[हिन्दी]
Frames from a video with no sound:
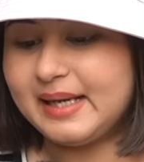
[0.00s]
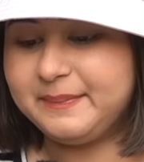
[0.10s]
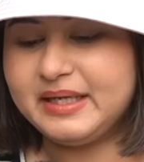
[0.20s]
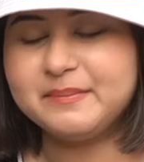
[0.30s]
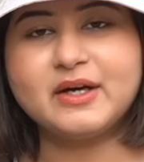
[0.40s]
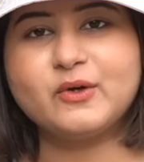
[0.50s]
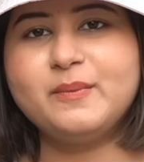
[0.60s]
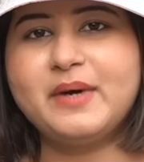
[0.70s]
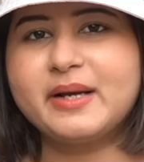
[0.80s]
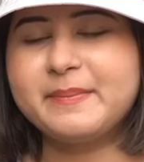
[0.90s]
अभी हम
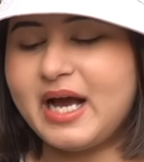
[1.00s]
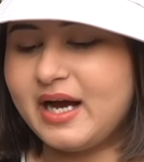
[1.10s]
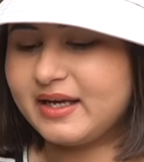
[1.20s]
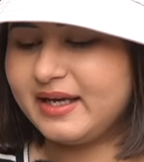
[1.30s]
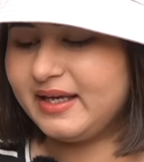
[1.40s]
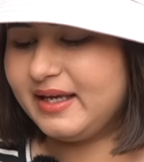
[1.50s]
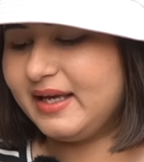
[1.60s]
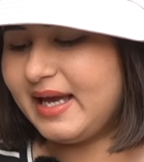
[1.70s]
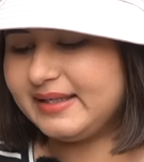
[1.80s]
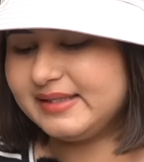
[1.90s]
करोल बाग में आ गए
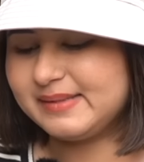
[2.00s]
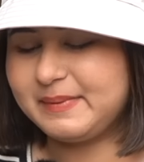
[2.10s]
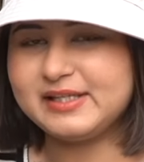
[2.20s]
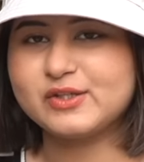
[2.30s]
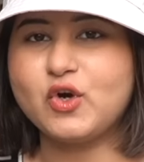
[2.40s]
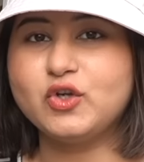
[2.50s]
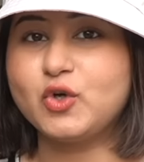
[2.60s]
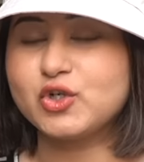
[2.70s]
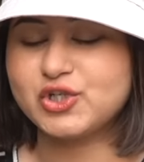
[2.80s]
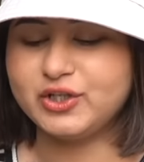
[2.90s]
हैं एट दिस प्लेस कॉल
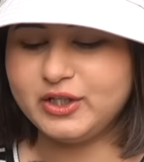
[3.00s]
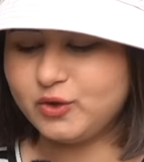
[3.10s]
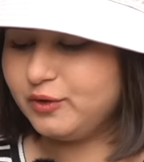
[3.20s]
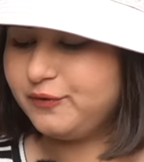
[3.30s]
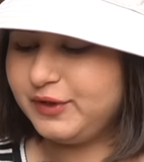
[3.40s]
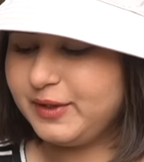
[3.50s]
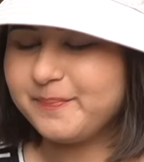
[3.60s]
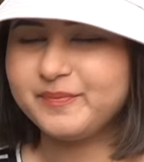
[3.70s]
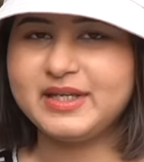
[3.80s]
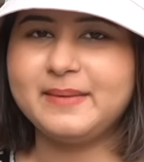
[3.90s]
रोशन दी कुल्फी
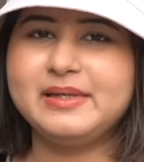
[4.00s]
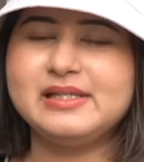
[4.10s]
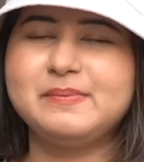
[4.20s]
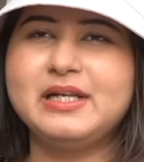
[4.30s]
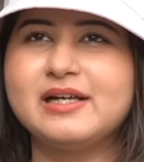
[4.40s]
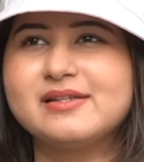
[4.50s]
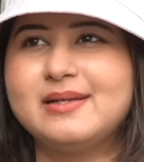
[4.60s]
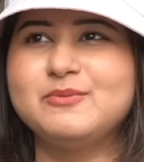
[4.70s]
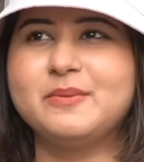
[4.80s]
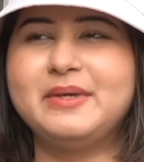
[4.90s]
ये प्लेस भी लास्ट
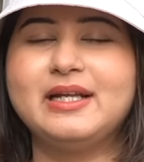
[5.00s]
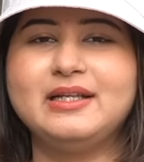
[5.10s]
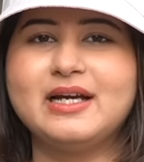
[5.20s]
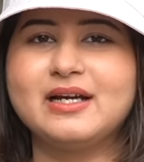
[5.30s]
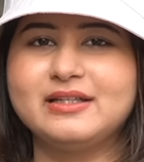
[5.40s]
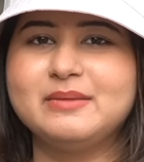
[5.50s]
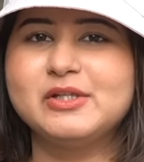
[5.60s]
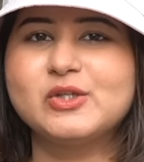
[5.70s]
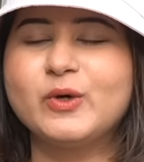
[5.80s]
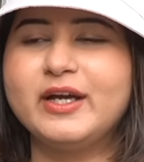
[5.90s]
टाइम जब मैं दिल्ली आ गई थी
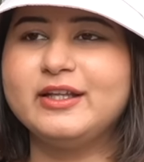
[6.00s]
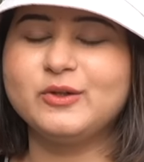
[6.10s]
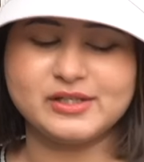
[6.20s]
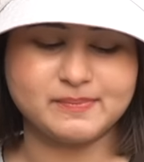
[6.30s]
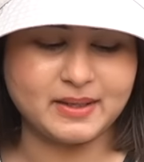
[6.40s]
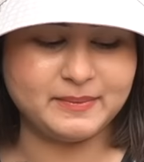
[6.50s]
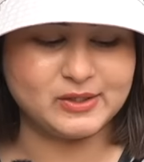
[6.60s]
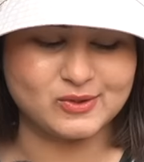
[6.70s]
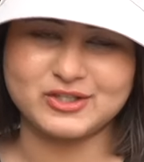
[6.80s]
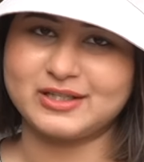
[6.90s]
मिस हो गई थी तो इस बार
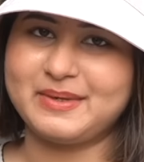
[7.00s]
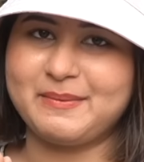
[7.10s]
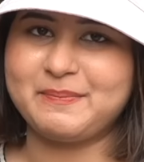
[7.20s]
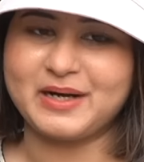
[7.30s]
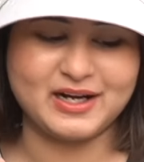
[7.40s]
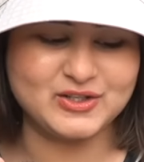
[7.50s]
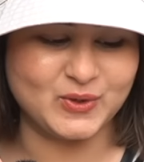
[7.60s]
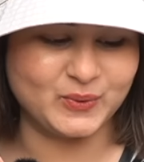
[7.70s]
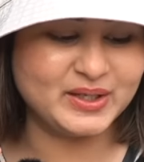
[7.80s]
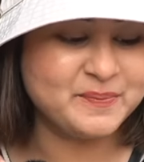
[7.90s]
मैंने सोचा था मैं यहाँ पक्का
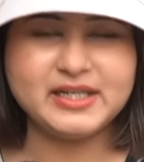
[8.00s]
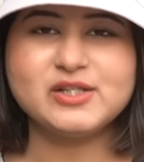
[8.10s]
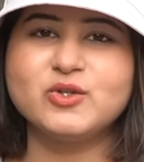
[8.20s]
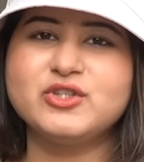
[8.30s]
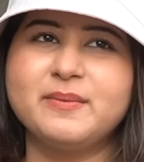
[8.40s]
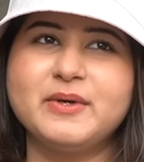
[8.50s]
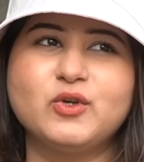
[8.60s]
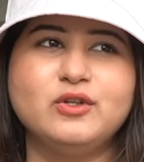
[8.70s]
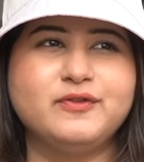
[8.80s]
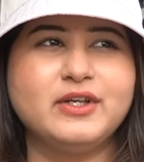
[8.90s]
जाऊँगी मैंने सोचा मैं
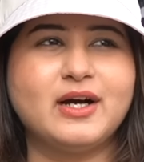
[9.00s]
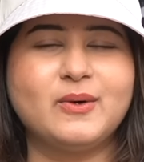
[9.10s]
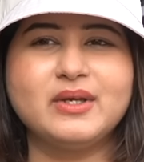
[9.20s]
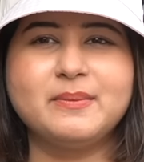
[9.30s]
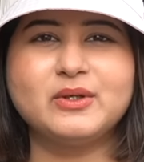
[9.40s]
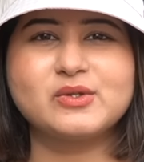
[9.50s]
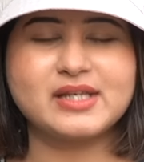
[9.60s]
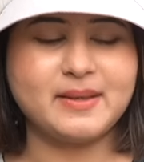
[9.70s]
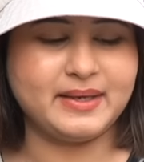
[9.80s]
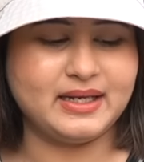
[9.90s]
कुल्फ़ी खाऊंगी बट
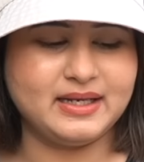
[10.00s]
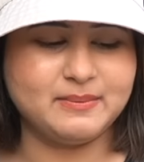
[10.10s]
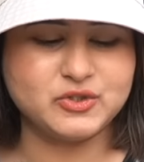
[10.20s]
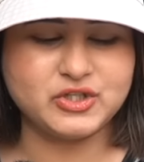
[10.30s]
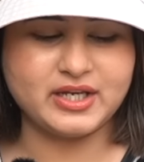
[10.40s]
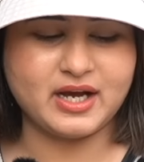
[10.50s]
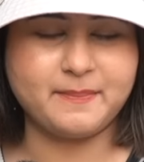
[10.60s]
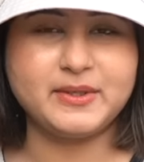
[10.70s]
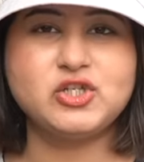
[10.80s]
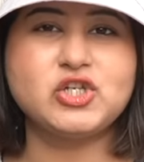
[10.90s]
उसके पहले मुझे
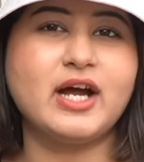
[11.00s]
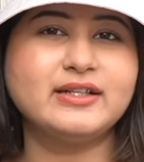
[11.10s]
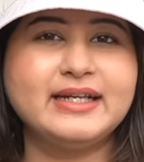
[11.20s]
यहाँ पे चाट